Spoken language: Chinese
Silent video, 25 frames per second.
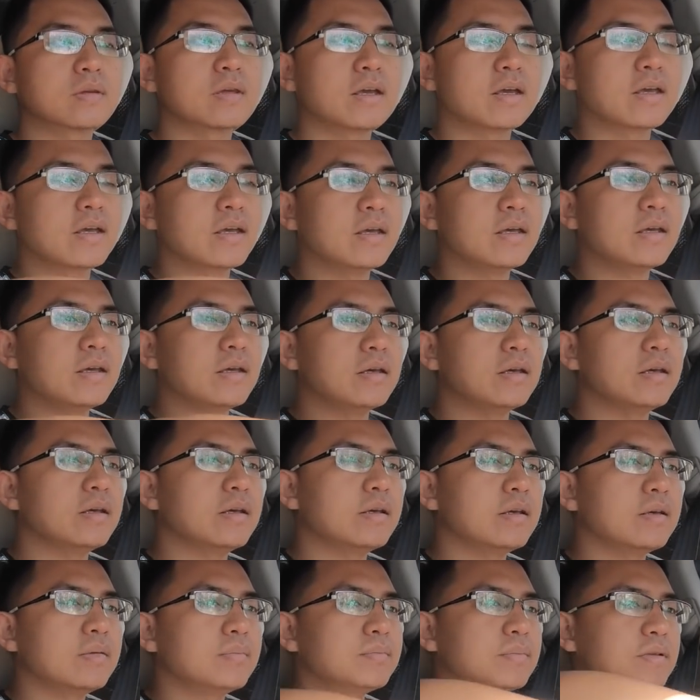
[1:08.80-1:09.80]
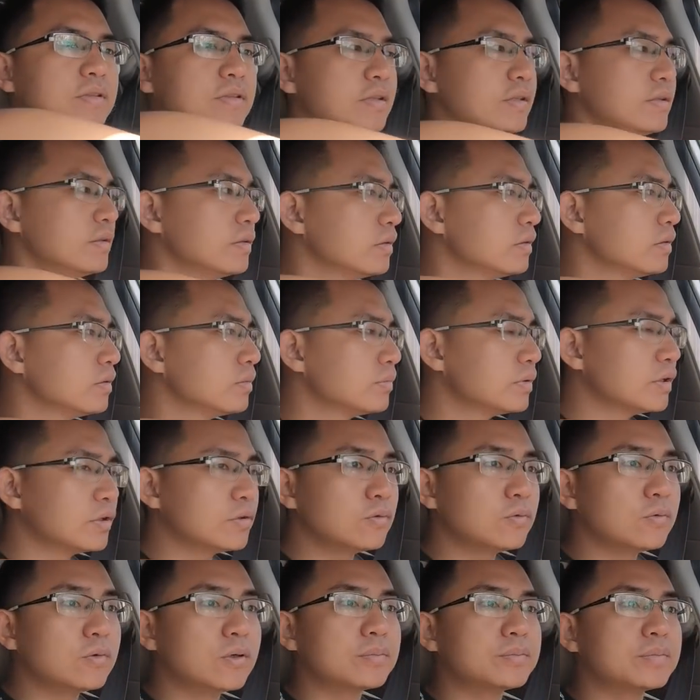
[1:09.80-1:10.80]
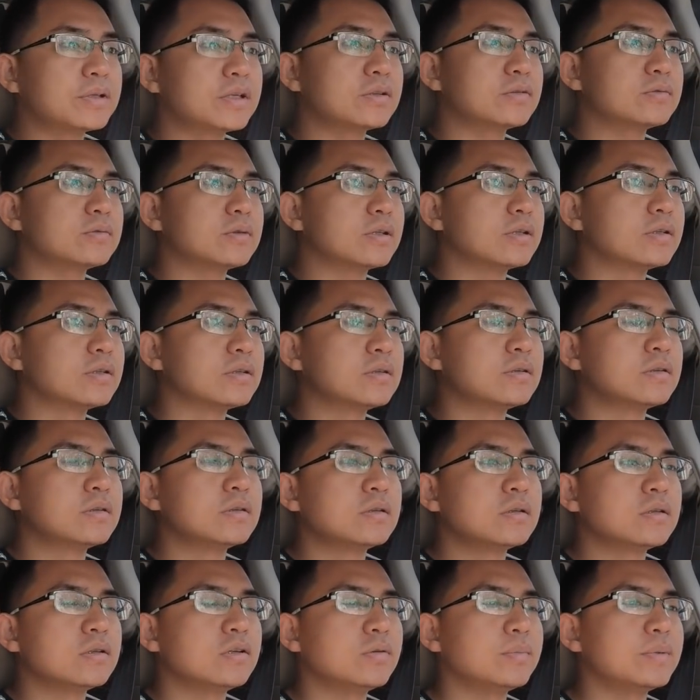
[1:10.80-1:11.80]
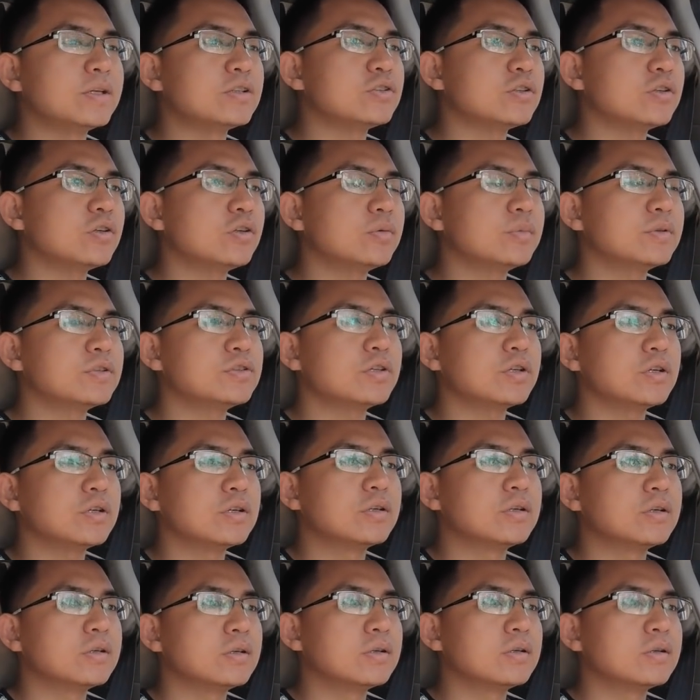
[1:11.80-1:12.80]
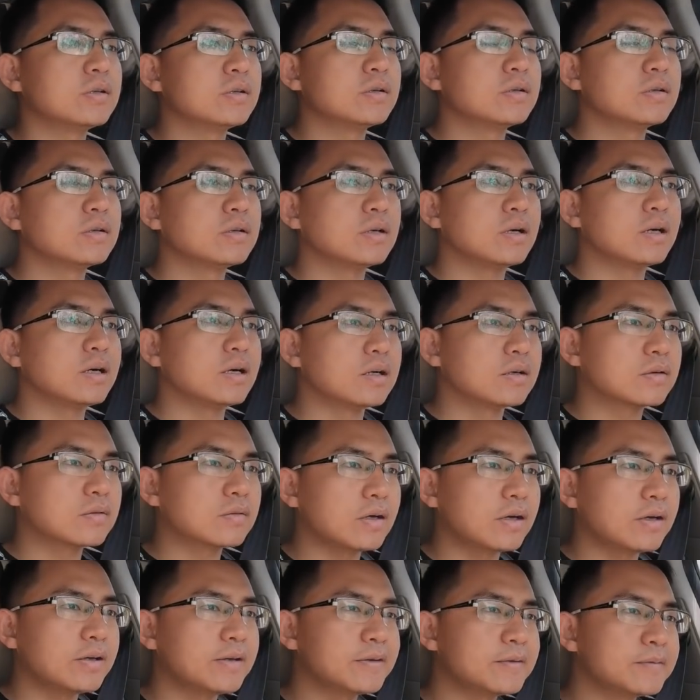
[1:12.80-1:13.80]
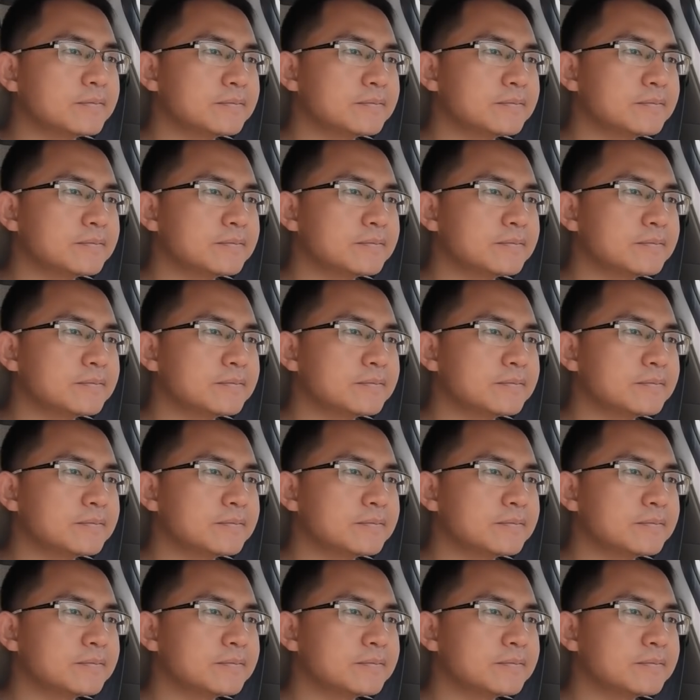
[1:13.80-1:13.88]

哎，范金，不要弄我，不要弄我！后面去，后面去！啊，乖。